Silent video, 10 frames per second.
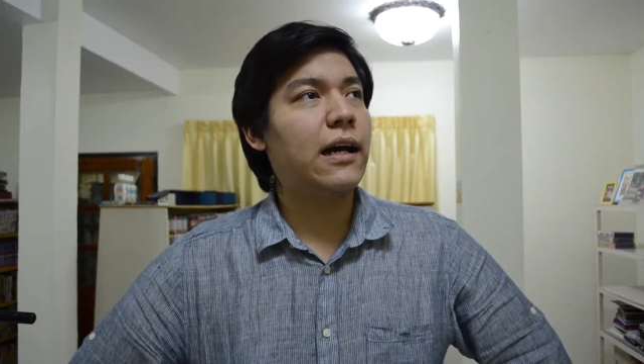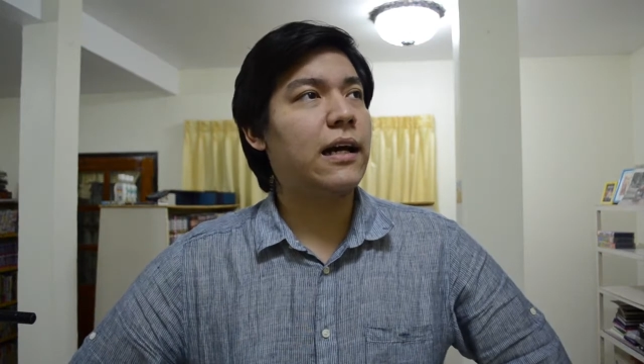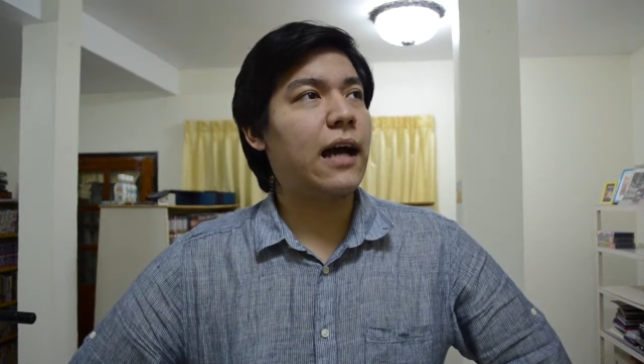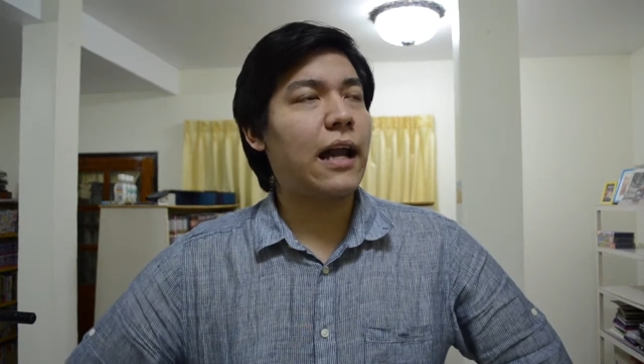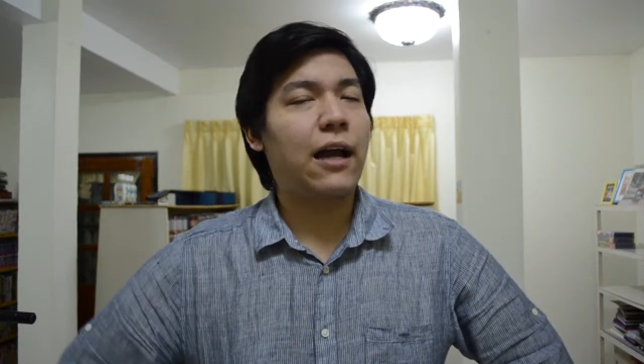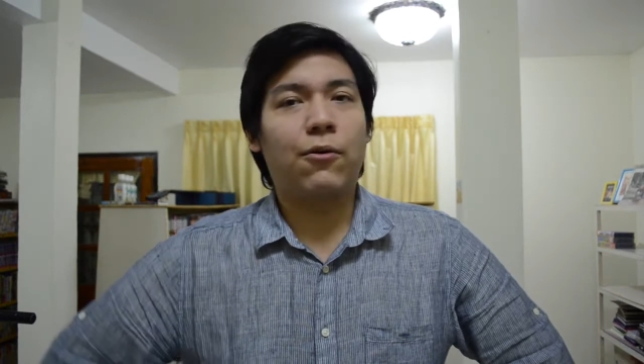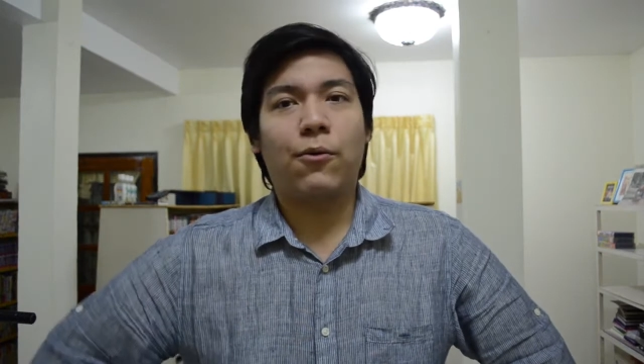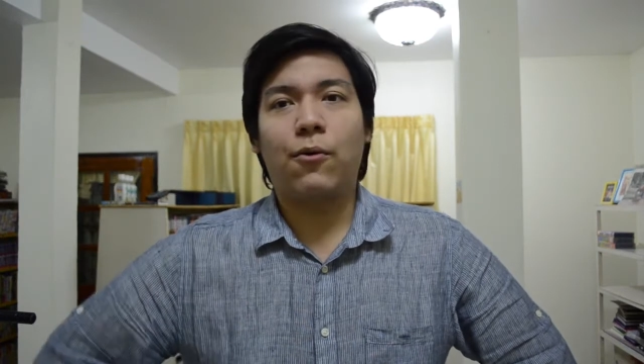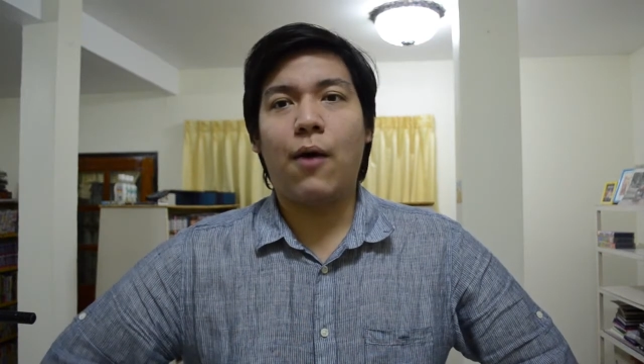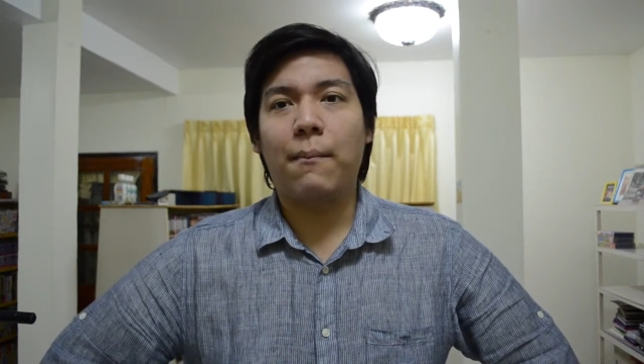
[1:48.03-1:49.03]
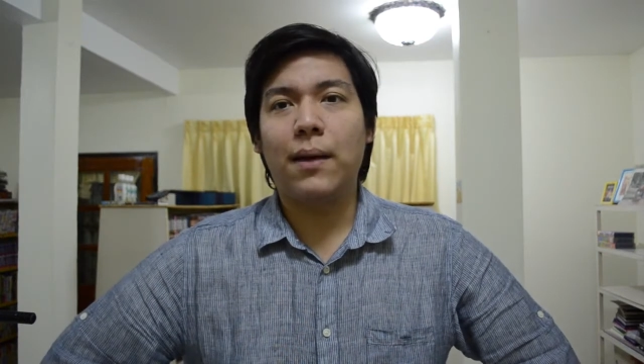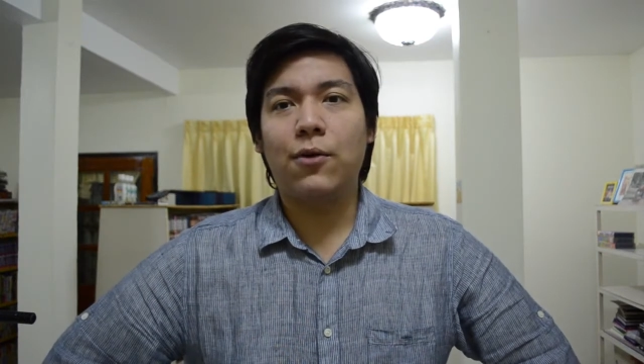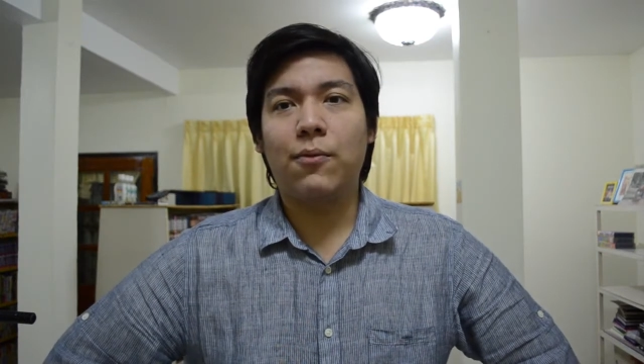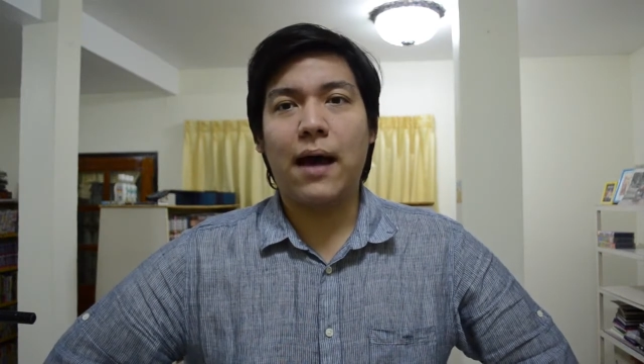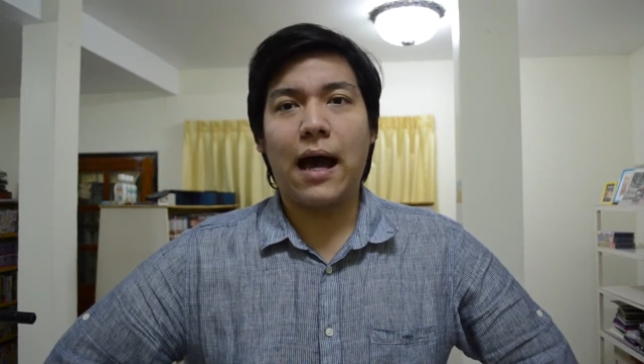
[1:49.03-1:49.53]
คือการเอาความไม่
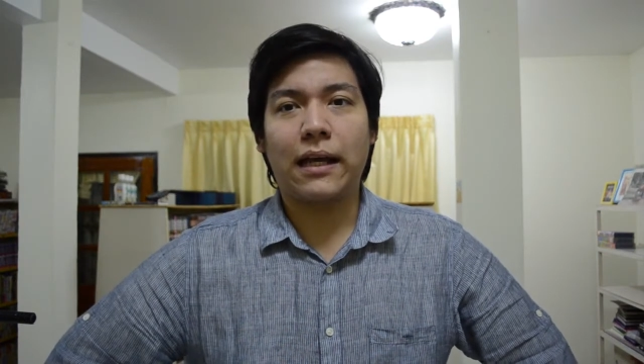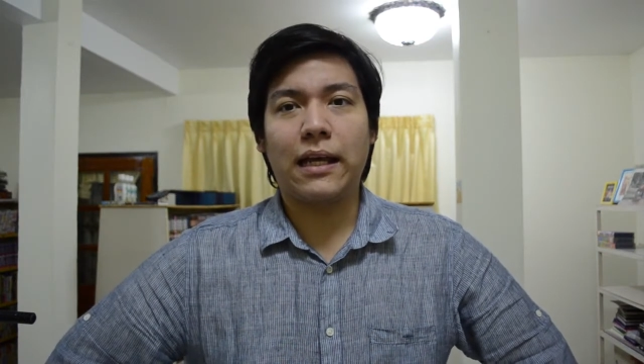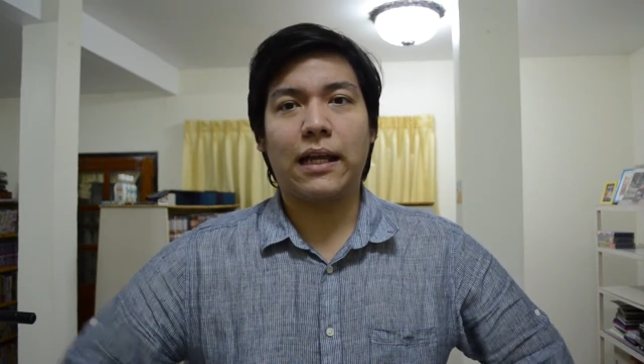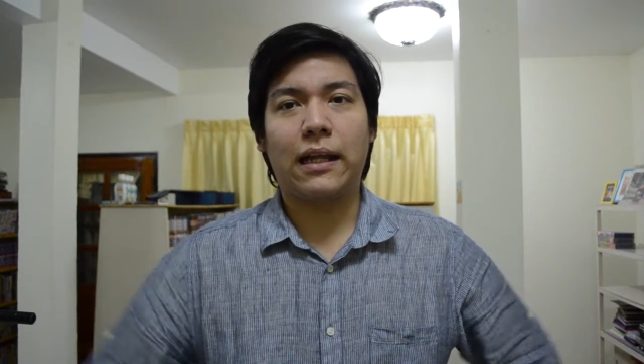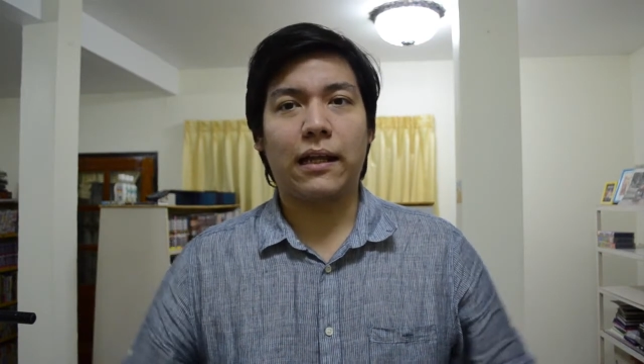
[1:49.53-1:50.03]
รู้มาหากิน